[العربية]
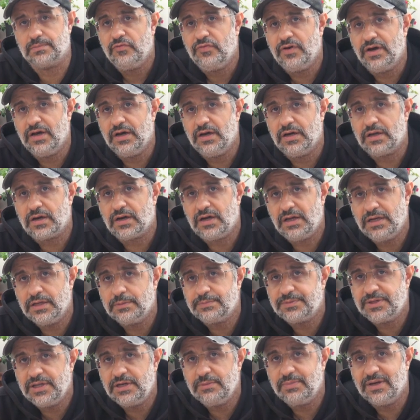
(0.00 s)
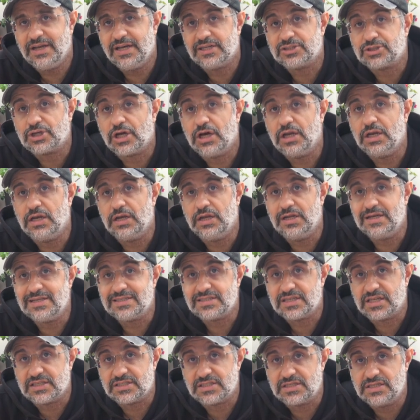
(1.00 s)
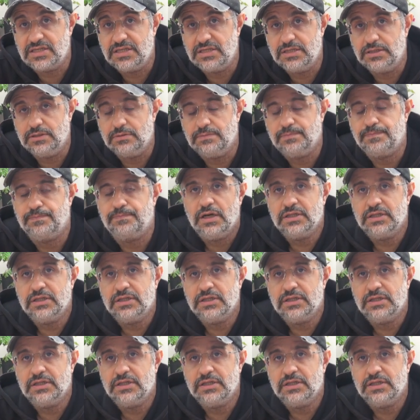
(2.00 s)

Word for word: فراح نبتدي بالاشكال الاساسيه